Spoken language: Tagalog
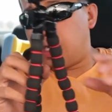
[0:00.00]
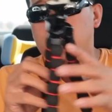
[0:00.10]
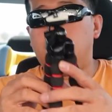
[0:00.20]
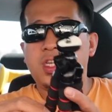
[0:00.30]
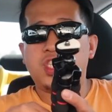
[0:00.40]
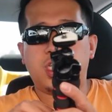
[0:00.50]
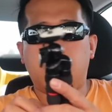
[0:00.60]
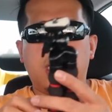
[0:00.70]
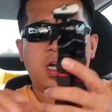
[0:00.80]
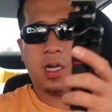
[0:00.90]
katulad siya
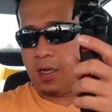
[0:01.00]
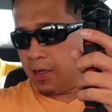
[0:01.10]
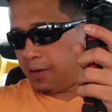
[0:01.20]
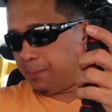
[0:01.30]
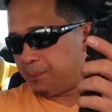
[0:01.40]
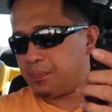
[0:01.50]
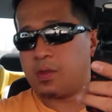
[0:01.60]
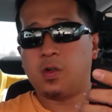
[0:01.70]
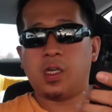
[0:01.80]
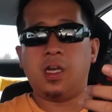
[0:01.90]
ng uh,
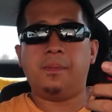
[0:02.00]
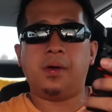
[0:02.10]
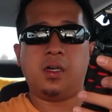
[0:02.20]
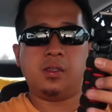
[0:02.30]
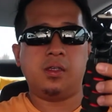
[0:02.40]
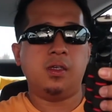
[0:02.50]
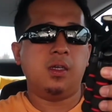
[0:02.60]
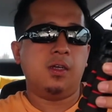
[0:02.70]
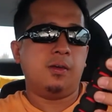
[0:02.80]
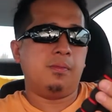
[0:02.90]
gorilla pod
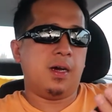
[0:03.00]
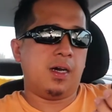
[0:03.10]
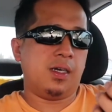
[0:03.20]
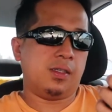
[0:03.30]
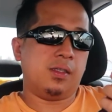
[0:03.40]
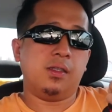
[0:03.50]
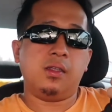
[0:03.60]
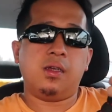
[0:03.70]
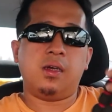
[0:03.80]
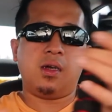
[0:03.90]
but
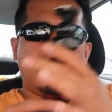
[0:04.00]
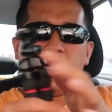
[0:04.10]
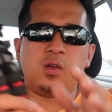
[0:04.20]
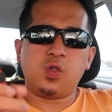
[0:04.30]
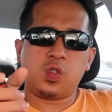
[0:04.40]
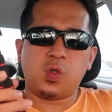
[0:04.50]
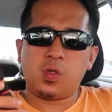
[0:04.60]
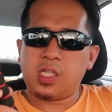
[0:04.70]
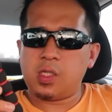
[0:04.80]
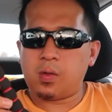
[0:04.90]
ang gusto
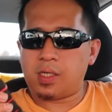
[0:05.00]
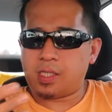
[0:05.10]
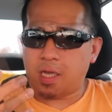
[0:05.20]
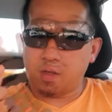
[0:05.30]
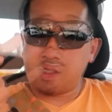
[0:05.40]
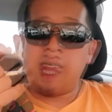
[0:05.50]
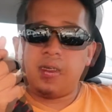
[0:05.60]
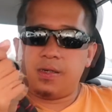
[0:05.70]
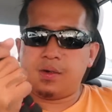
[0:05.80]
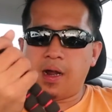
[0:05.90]
ko dito kasi ano siya,
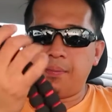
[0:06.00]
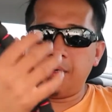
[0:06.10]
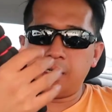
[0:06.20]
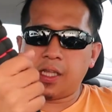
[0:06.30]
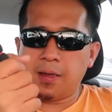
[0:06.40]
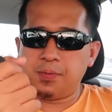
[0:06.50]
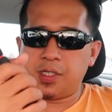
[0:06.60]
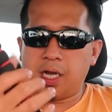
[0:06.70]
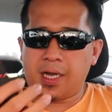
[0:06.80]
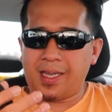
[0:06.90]
eh, rubber type
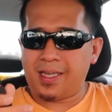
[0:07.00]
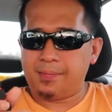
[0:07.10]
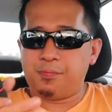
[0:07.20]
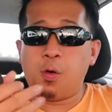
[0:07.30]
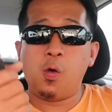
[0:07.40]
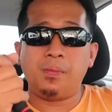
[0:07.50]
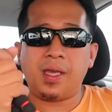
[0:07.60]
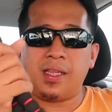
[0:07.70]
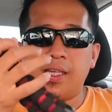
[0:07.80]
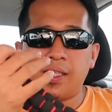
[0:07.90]
siya and
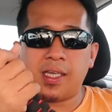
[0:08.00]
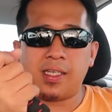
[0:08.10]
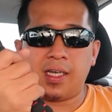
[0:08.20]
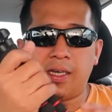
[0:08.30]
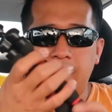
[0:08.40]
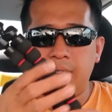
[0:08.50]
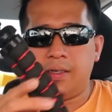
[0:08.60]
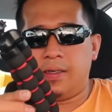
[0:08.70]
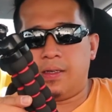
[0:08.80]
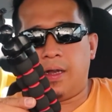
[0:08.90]
foamy ang dating nga
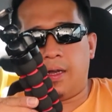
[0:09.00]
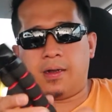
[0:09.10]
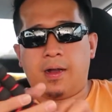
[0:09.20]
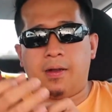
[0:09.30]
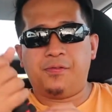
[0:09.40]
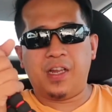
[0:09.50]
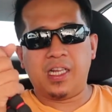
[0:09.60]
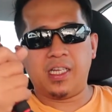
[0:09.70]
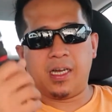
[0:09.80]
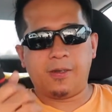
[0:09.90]
ang uh,
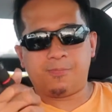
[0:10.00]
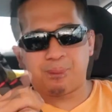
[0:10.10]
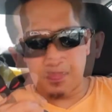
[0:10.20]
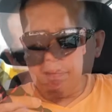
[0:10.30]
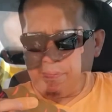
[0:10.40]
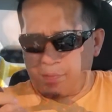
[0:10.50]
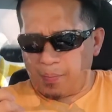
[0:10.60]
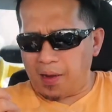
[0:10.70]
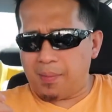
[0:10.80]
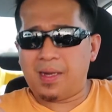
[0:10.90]
feel niya. Ang
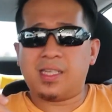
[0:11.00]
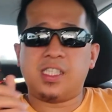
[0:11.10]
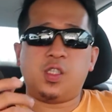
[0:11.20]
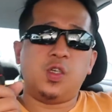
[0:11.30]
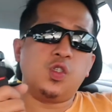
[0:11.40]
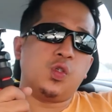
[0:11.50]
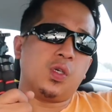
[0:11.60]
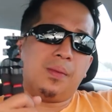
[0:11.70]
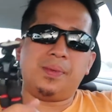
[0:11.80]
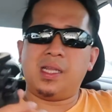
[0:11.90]
problema lang dito yung
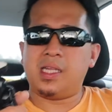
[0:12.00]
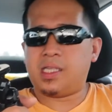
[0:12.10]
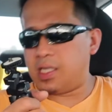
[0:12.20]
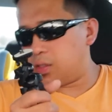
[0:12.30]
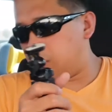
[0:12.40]
durability.